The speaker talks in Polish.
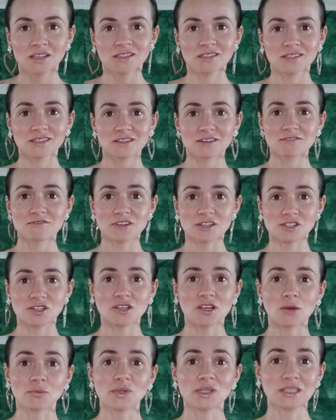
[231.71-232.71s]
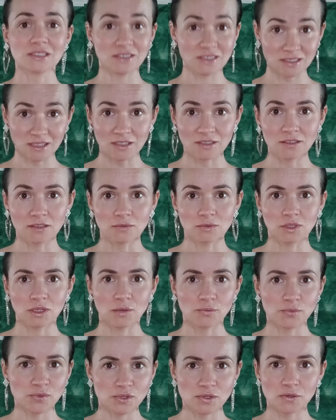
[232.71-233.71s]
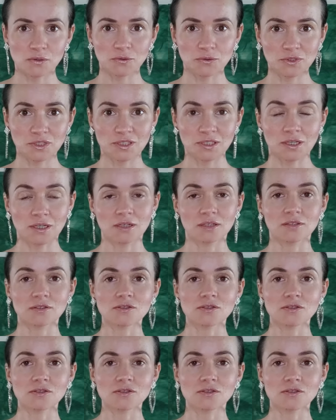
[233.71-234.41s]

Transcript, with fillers: z wrażeniami genitalnymi. Absolutnie nie.